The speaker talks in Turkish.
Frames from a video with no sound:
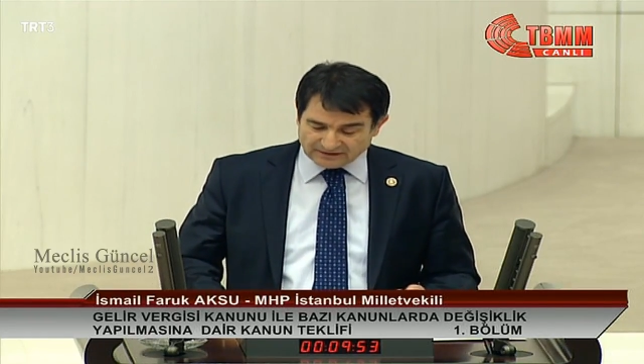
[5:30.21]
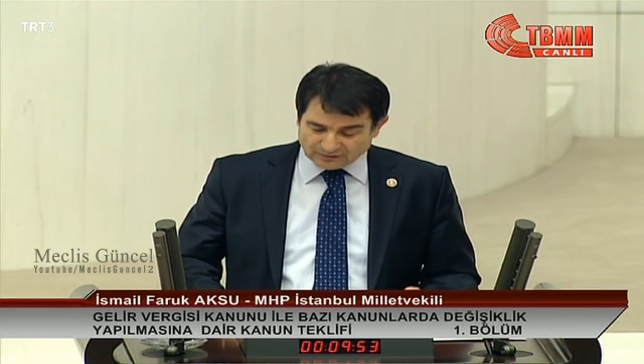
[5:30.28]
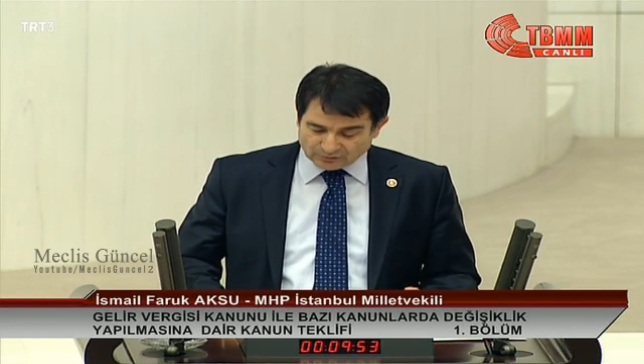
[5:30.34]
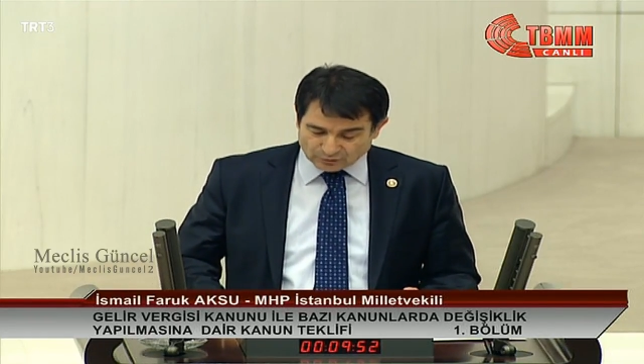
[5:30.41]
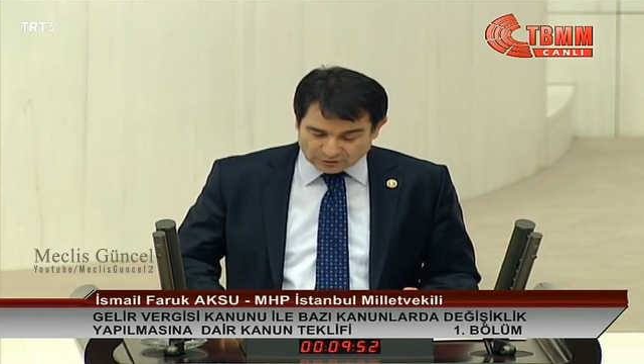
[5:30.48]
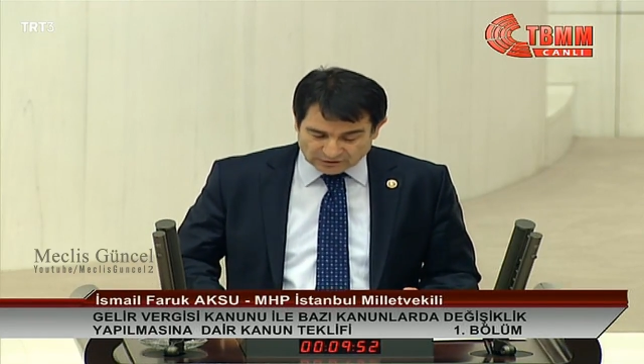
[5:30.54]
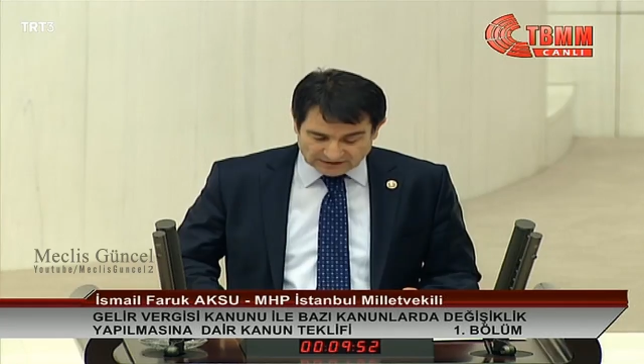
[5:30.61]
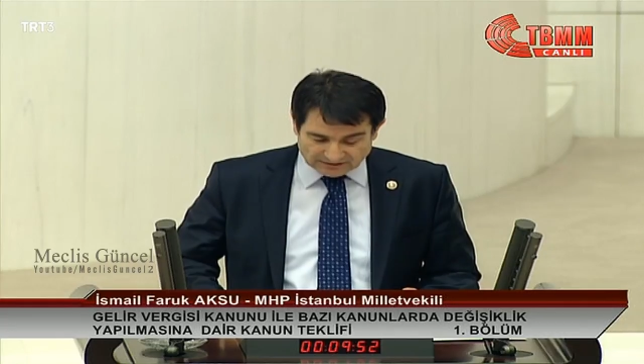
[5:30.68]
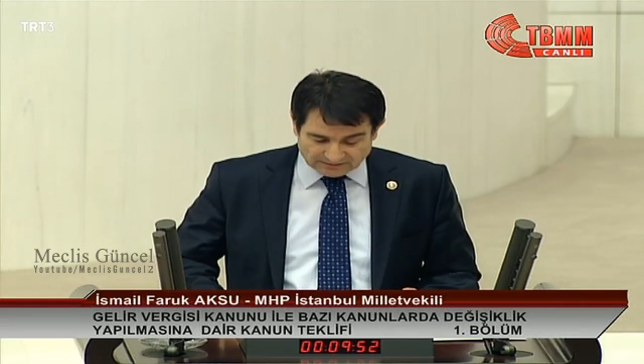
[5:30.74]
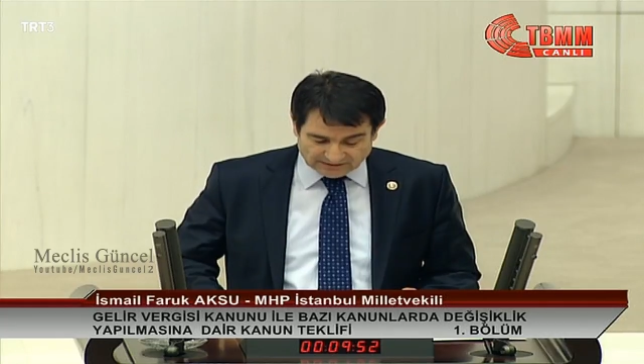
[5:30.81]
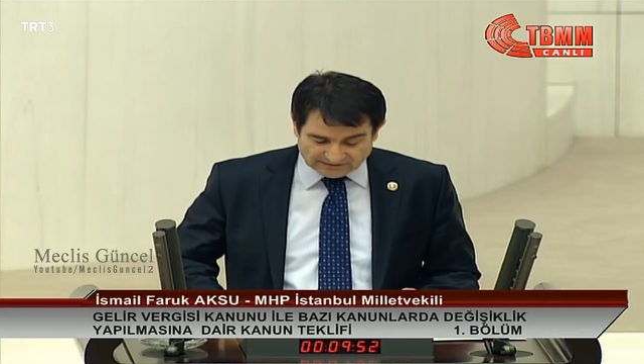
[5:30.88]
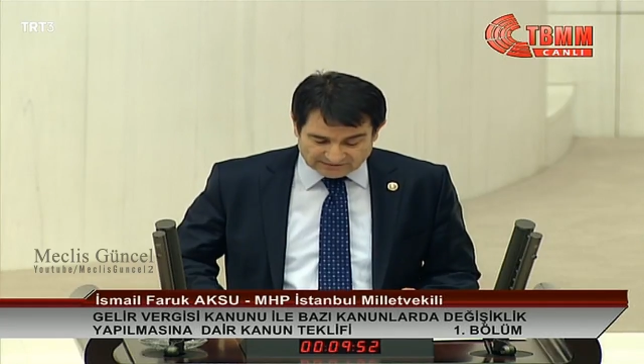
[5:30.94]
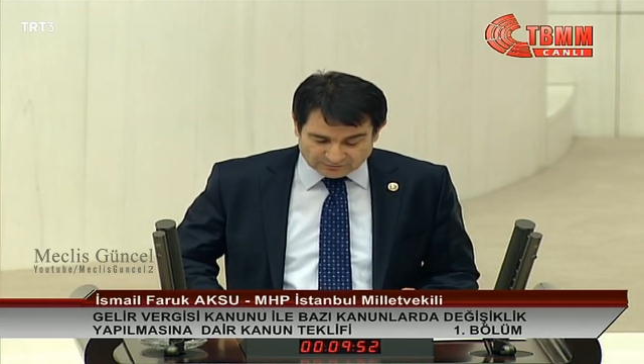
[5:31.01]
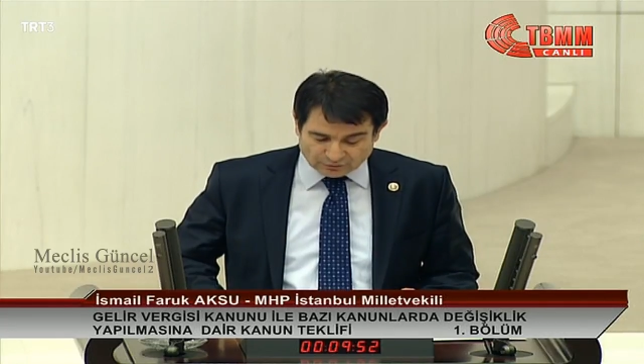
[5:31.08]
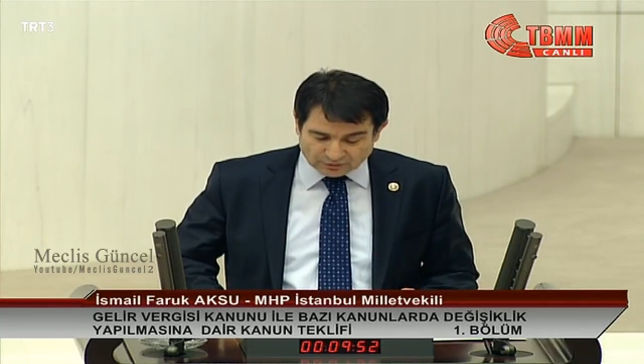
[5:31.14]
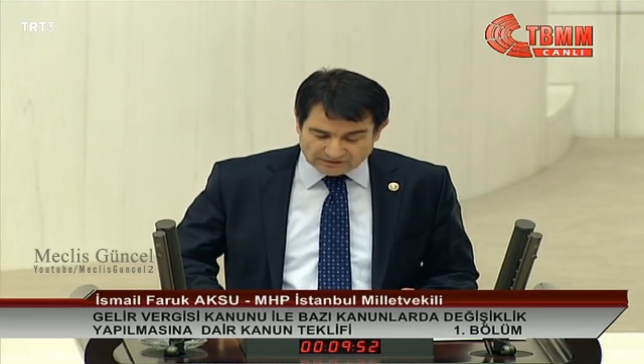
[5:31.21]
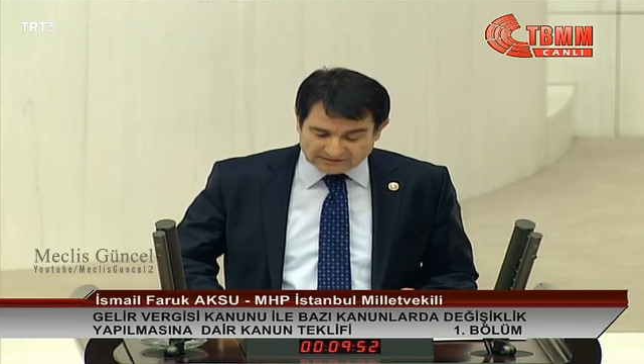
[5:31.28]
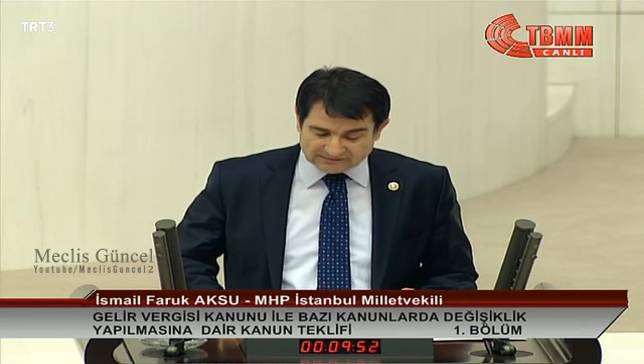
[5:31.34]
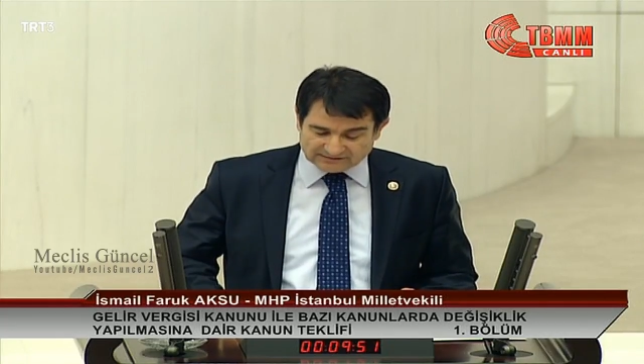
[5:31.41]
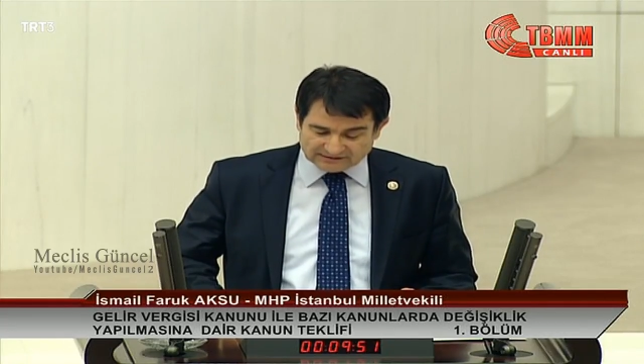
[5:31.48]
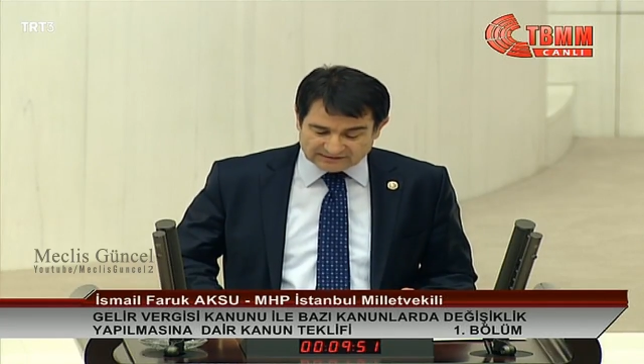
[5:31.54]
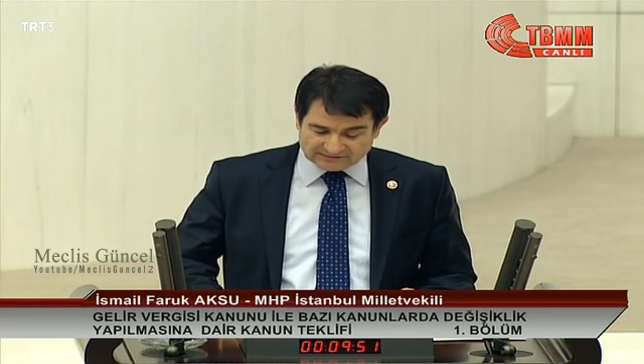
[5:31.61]
ortalama sigorta
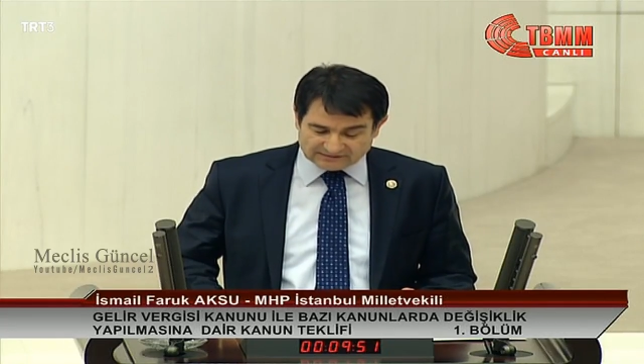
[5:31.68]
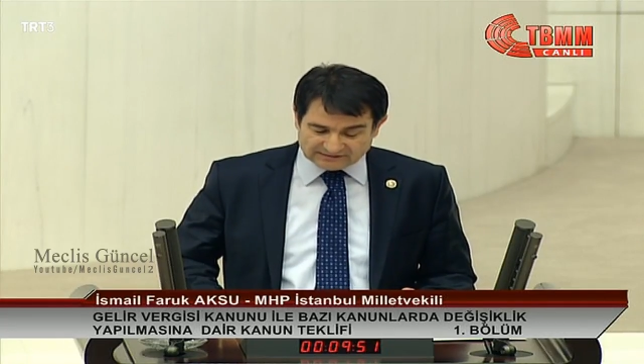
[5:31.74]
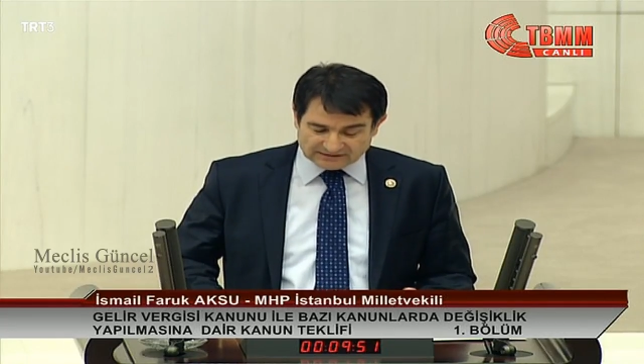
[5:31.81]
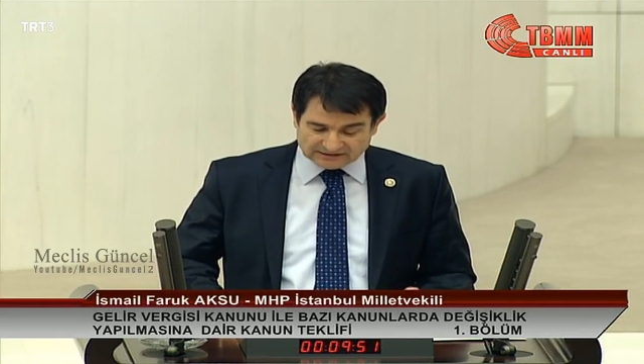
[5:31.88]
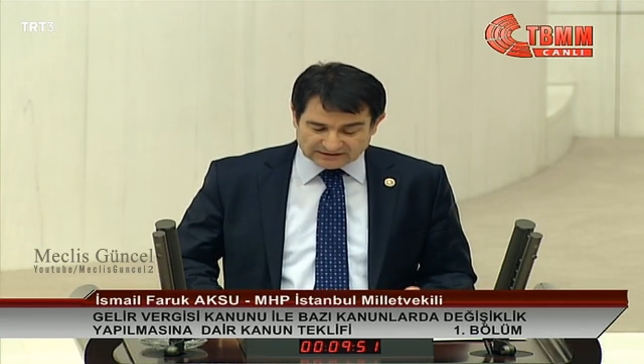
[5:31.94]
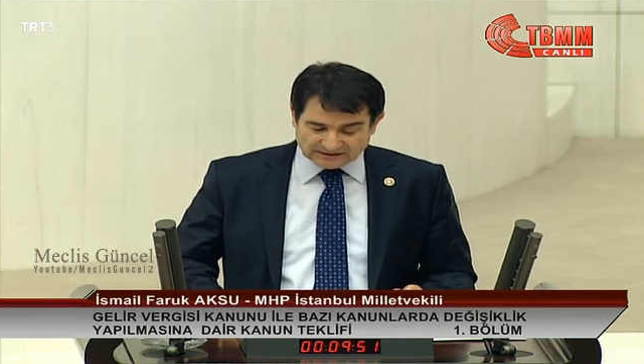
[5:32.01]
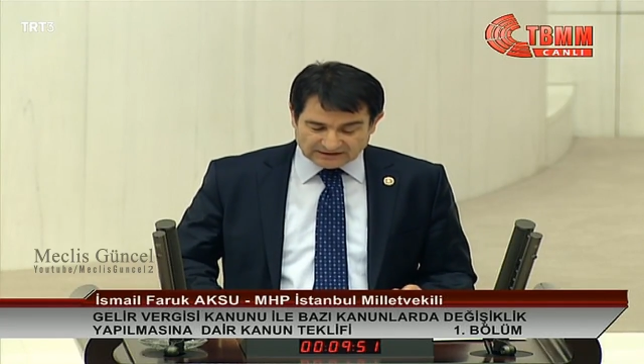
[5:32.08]
sayısı